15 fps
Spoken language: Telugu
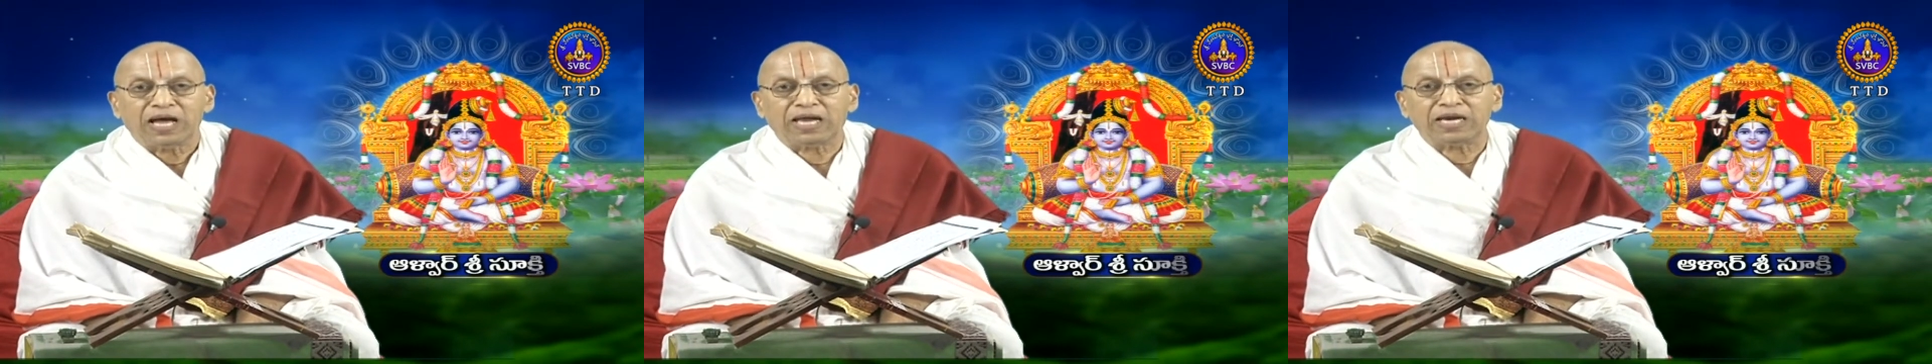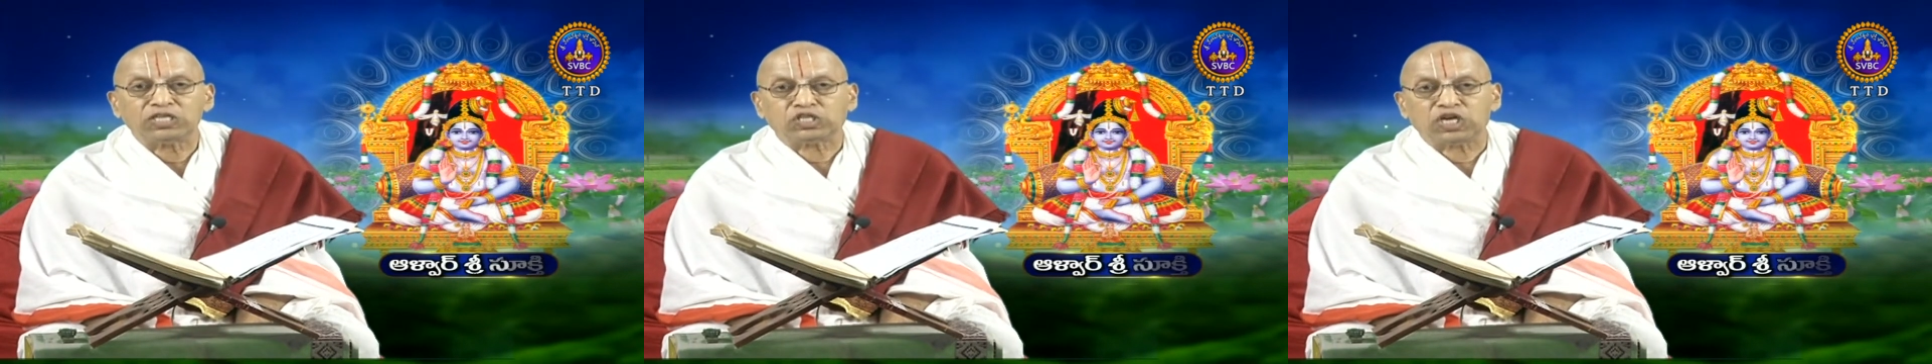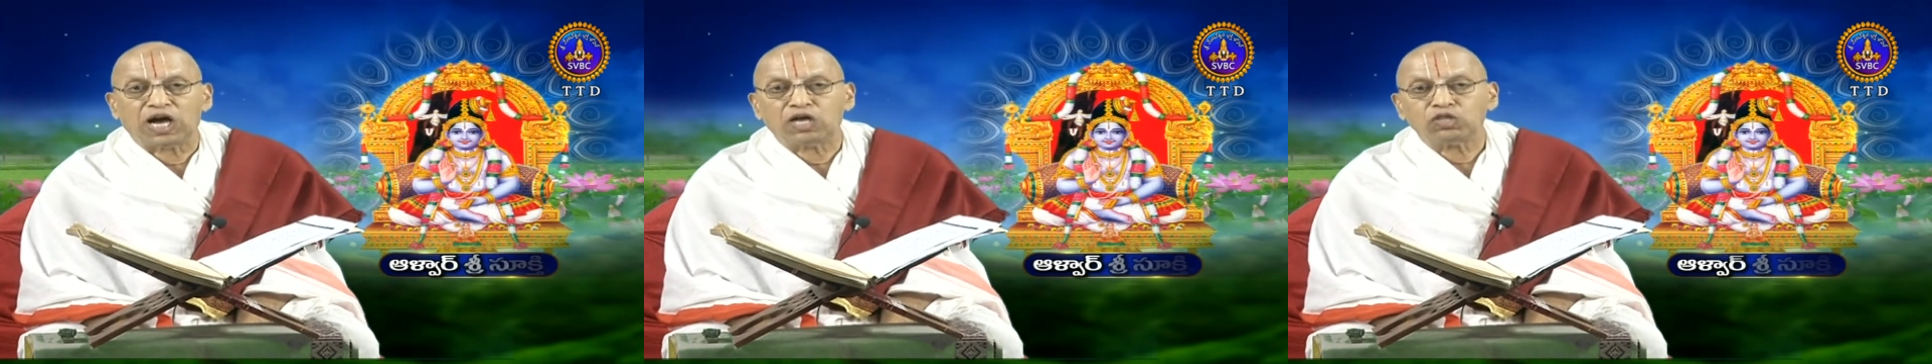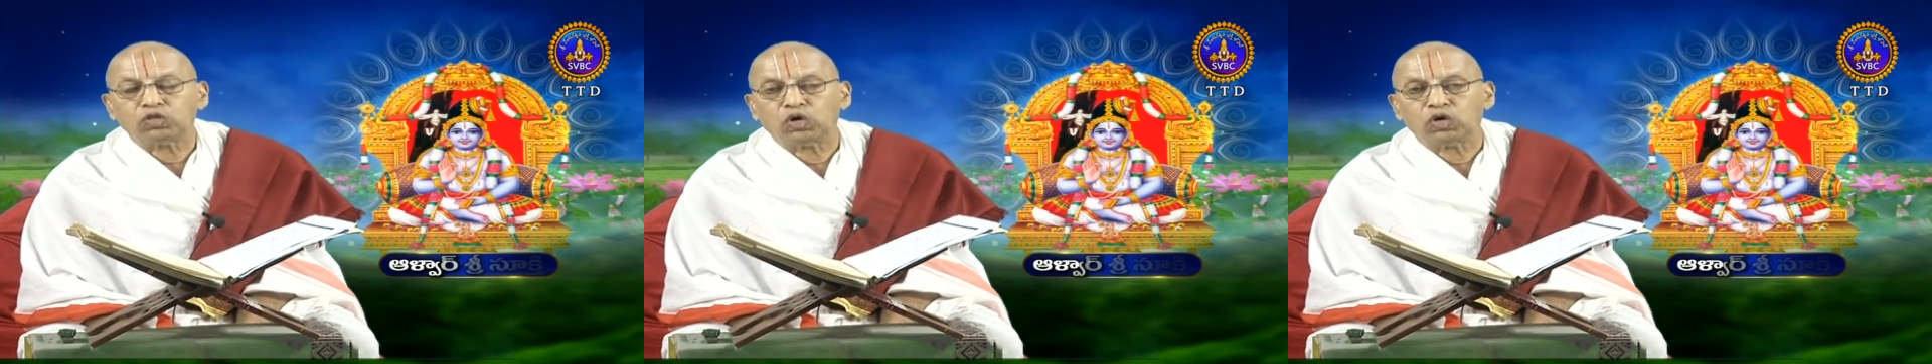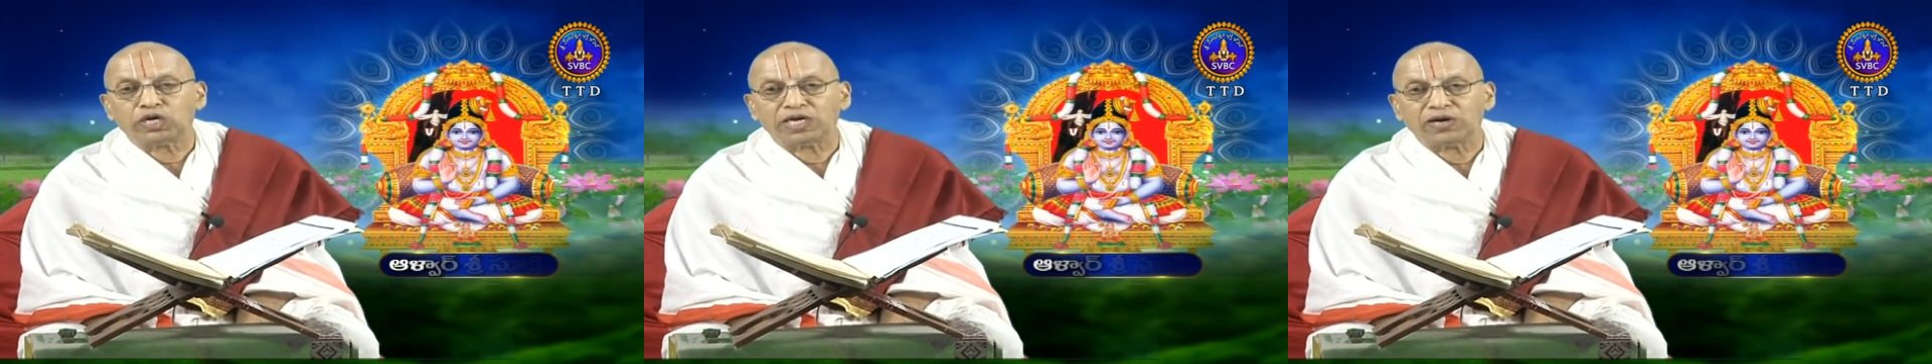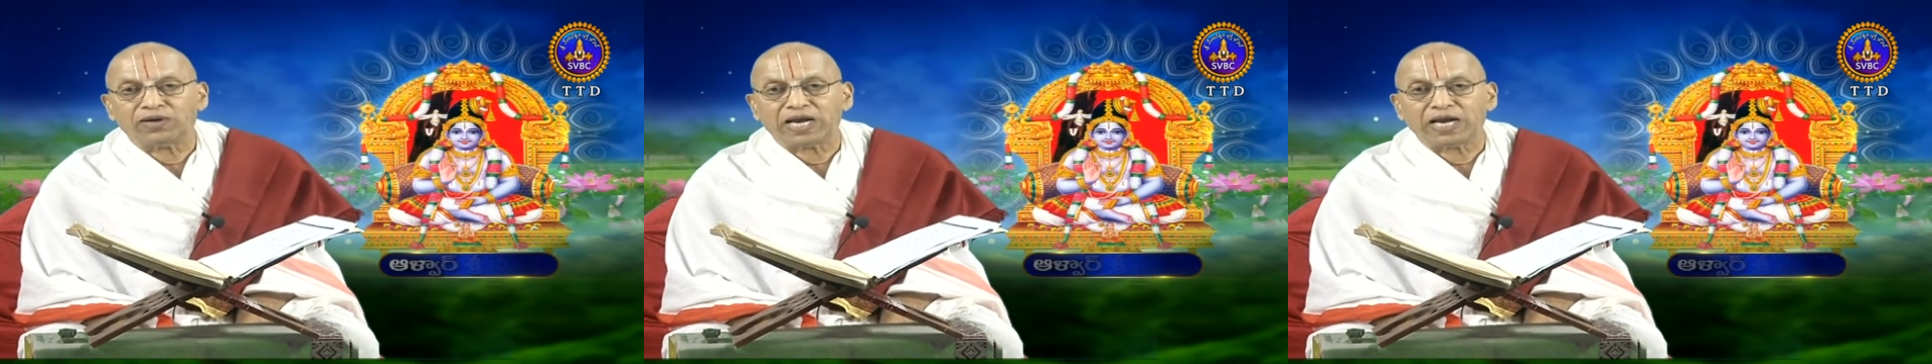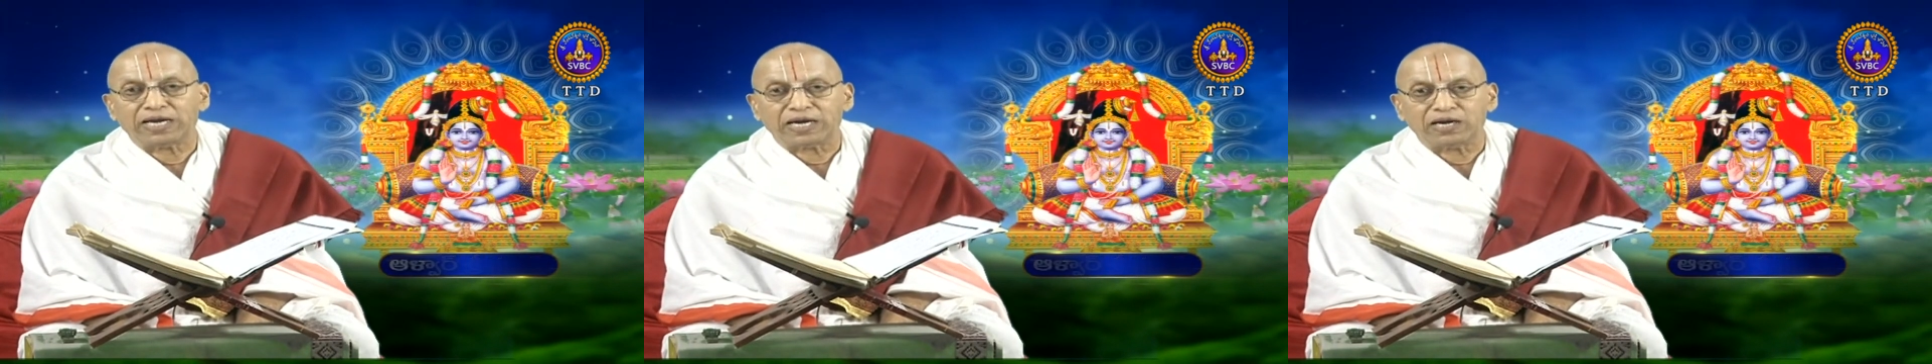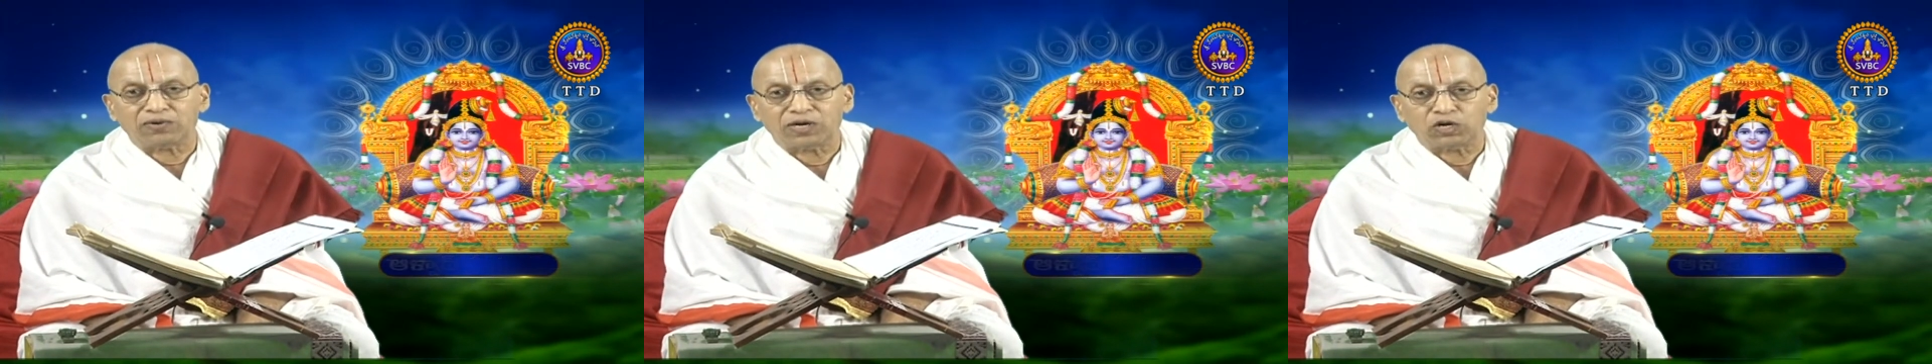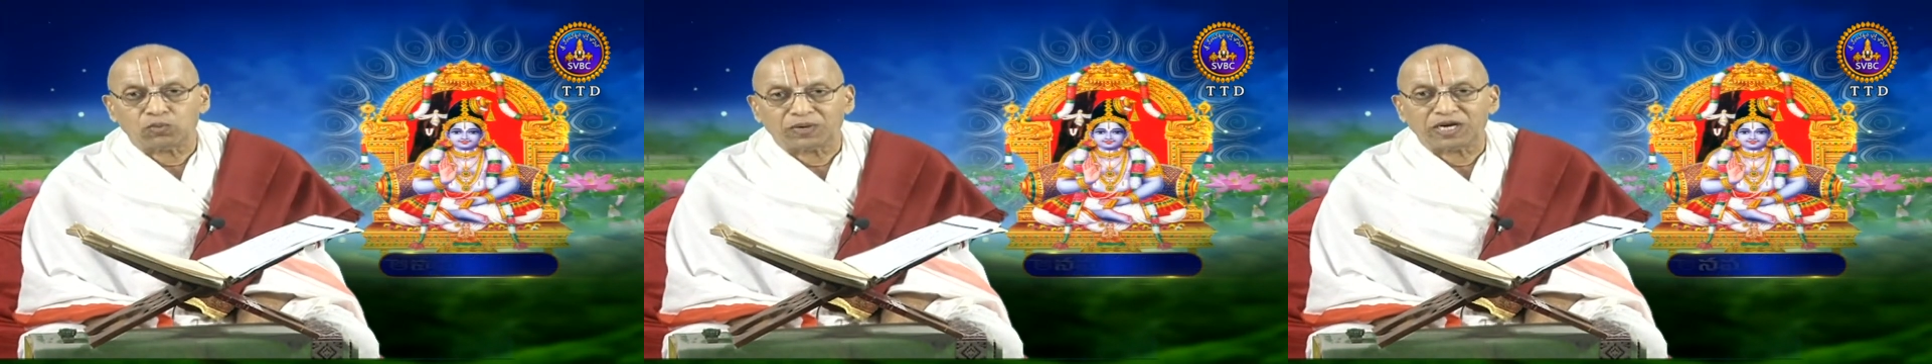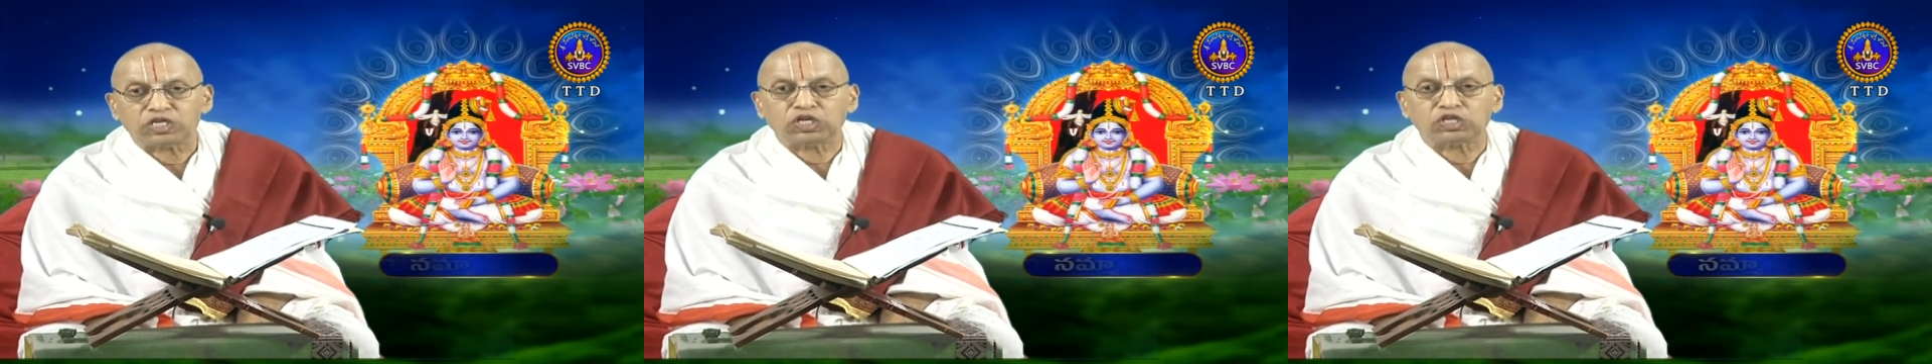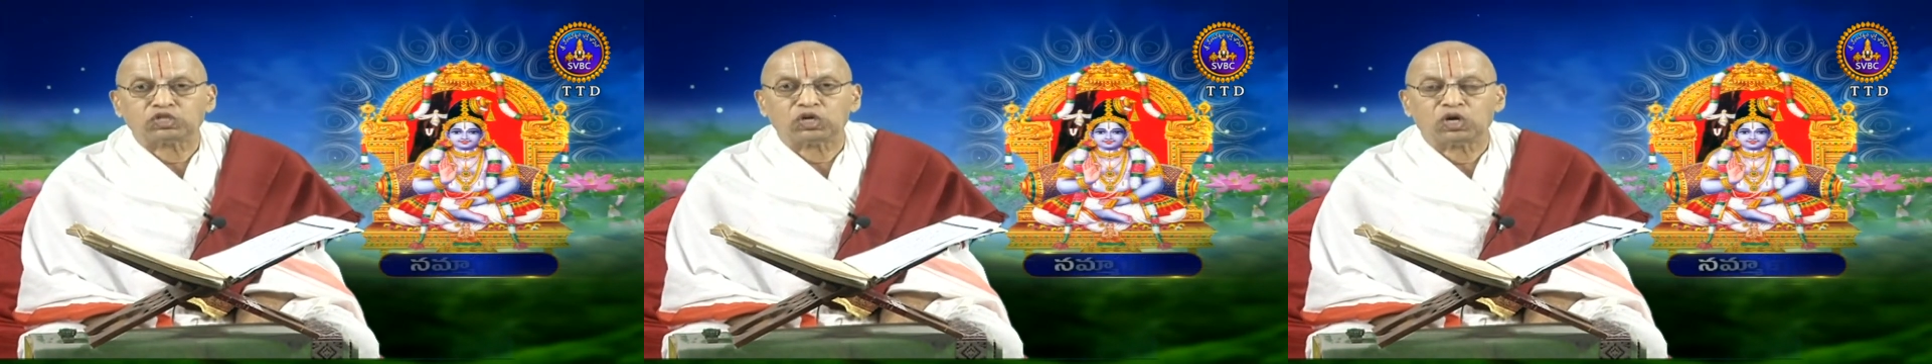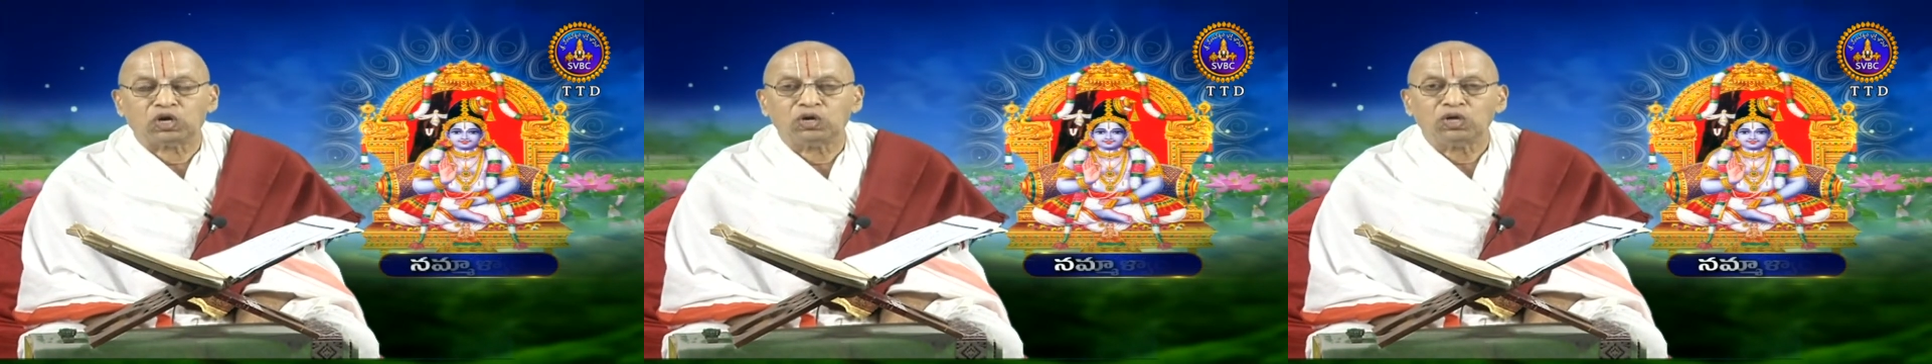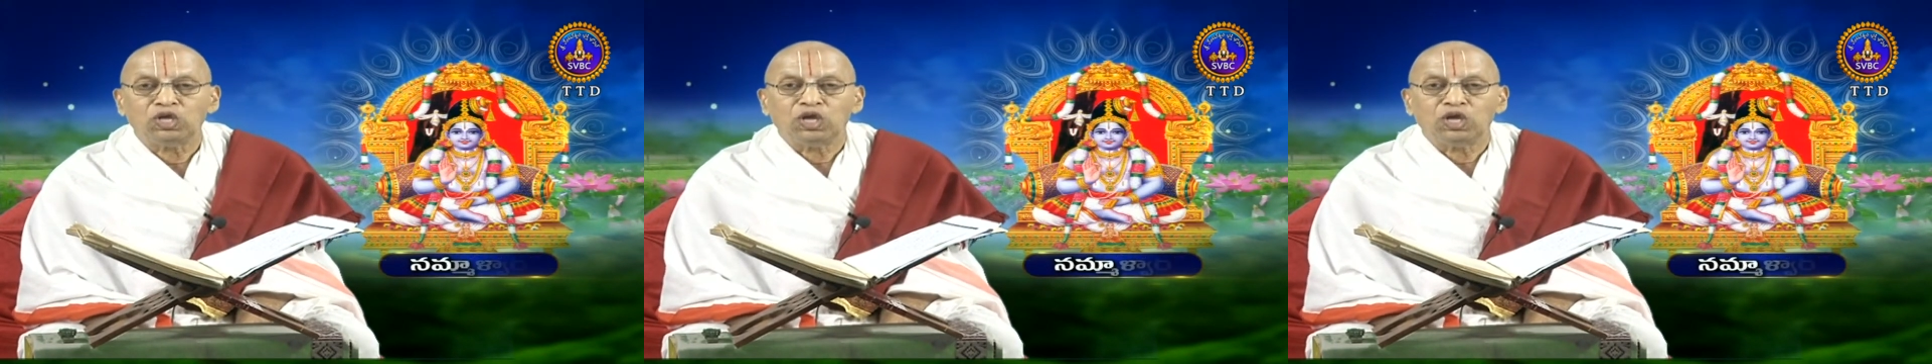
అని ఛాందోగ్యం అనేటటువంటి ఉపనిషత్తులో